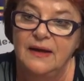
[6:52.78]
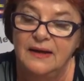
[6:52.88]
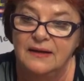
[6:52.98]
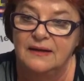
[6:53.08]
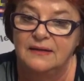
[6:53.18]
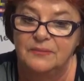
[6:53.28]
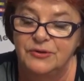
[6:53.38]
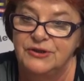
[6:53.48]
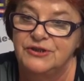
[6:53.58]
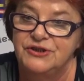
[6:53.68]
E,
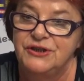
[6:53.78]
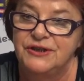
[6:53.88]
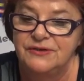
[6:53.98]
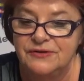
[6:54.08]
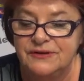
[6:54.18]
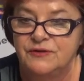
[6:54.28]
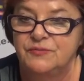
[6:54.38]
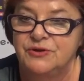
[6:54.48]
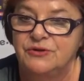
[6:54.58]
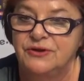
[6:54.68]
podręczniki do tego
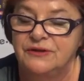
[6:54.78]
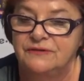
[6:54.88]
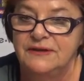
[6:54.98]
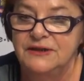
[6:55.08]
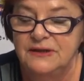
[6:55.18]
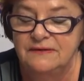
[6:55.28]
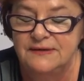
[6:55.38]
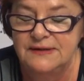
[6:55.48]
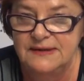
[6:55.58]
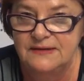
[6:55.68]
przygotować, a
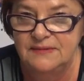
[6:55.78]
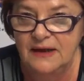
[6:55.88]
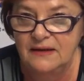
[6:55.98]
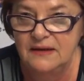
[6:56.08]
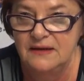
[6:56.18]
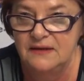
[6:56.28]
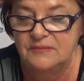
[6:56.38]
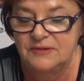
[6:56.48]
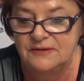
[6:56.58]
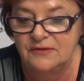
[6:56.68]
więc te zmiany
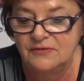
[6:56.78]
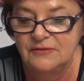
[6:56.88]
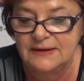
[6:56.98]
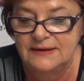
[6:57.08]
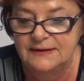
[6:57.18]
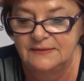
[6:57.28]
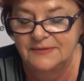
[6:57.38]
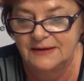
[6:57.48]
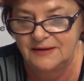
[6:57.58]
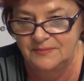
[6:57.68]
nie będą e,
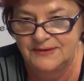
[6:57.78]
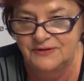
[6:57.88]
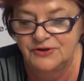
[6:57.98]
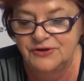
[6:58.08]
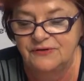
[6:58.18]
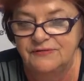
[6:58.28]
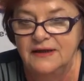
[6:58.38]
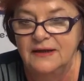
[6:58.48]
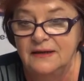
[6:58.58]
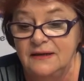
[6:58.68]
takie
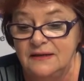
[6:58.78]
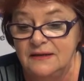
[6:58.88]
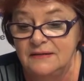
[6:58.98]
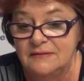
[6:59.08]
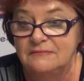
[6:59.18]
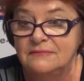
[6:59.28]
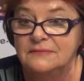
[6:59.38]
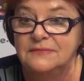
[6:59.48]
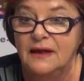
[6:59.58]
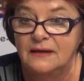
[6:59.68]
bezkosztowne i
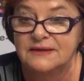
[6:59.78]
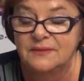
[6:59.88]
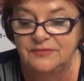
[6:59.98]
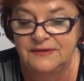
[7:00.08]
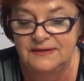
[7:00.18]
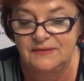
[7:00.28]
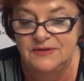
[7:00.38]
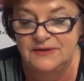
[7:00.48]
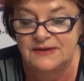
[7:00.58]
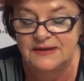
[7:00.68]
mm, jak zapowiada
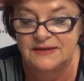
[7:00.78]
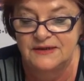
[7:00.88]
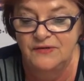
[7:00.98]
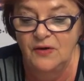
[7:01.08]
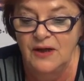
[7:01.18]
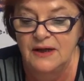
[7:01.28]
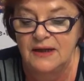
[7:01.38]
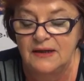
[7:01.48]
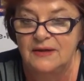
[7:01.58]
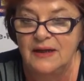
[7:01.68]
ministerstwo.
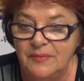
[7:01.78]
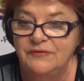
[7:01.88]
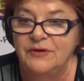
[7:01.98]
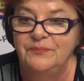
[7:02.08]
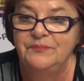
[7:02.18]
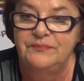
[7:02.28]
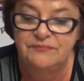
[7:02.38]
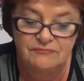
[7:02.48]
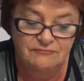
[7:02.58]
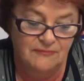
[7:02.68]
Ale ma być pewno... historii
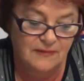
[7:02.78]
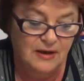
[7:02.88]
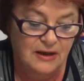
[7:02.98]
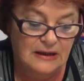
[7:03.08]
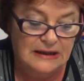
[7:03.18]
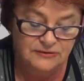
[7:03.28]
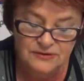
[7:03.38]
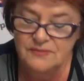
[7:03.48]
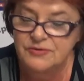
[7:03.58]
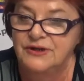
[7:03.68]
na przykład. A to
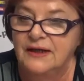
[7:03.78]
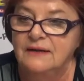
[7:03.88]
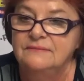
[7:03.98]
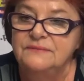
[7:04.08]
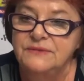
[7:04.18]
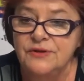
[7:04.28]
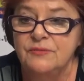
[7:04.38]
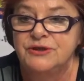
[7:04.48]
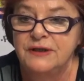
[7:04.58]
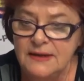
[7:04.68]
dobrze, to
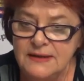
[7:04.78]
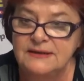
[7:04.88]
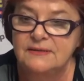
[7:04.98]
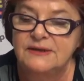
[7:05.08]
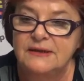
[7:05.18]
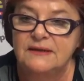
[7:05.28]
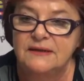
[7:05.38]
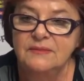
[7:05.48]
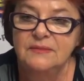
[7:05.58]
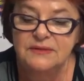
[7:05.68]
dobrze. Ja jestem za
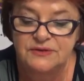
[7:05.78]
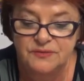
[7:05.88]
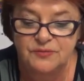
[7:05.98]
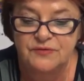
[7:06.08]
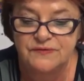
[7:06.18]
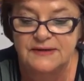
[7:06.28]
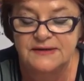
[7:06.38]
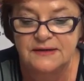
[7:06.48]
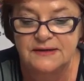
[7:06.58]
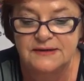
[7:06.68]
tym, żeby było
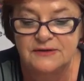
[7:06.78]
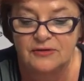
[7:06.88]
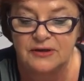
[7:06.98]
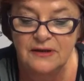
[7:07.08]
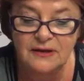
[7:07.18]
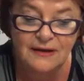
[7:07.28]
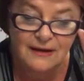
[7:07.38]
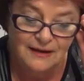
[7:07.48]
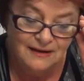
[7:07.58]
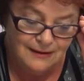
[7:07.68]
więcej historii.
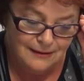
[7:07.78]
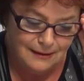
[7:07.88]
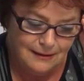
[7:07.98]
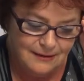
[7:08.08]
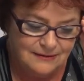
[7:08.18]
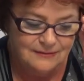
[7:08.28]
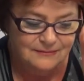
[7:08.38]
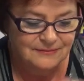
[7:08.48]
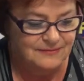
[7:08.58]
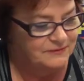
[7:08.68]
A nie,
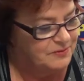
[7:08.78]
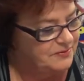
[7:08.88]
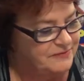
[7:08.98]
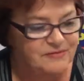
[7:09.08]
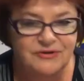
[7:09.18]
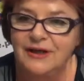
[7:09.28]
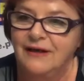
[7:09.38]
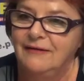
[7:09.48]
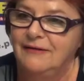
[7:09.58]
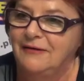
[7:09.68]
nie wypowiem
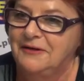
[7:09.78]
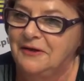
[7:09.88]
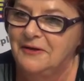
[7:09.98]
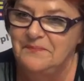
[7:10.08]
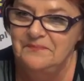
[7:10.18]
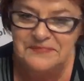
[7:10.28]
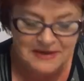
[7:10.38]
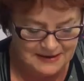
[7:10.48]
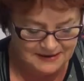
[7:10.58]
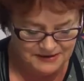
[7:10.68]
się, jakich mm,
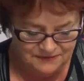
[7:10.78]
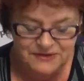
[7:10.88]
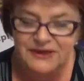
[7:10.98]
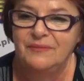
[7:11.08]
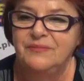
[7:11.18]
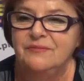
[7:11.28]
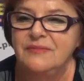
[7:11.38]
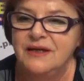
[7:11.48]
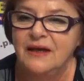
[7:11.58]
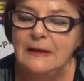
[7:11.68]
lekcji widziałabym
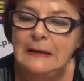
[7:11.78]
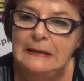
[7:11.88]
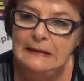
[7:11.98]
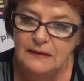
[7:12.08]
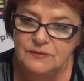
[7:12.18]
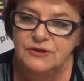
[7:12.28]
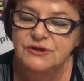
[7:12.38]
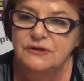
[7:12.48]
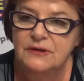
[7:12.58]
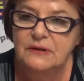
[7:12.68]
mniej, ale myślę,
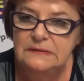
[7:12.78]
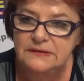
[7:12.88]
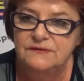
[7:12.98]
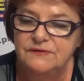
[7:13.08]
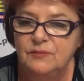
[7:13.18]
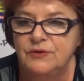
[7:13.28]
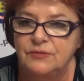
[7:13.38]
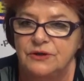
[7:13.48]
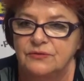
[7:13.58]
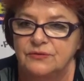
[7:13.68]
że to jest w
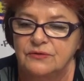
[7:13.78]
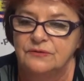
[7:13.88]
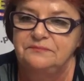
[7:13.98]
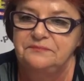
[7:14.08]
dobrym kierunku.